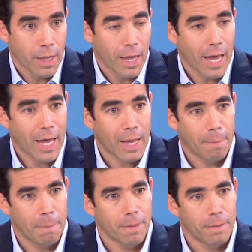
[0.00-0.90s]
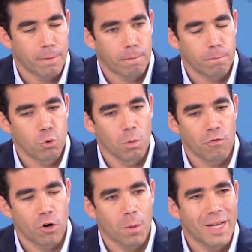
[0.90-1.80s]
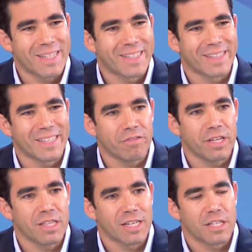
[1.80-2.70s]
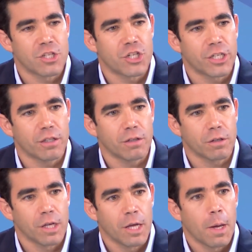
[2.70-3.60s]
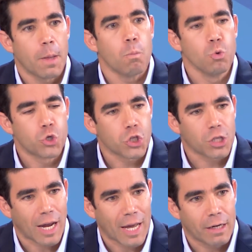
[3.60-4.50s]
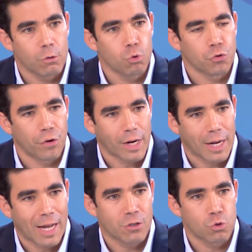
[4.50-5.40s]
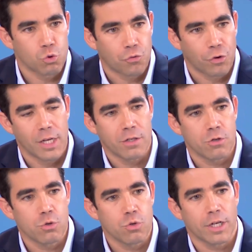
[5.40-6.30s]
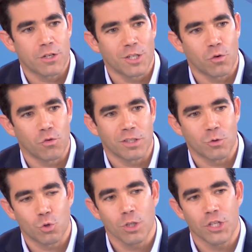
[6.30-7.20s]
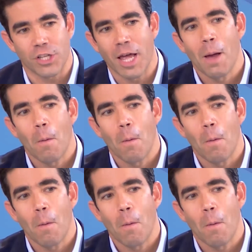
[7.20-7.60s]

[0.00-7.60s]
a, de uma forma assertiva e intransigente, mostrar os fracassos, os falhanços e os erros da governação socialista.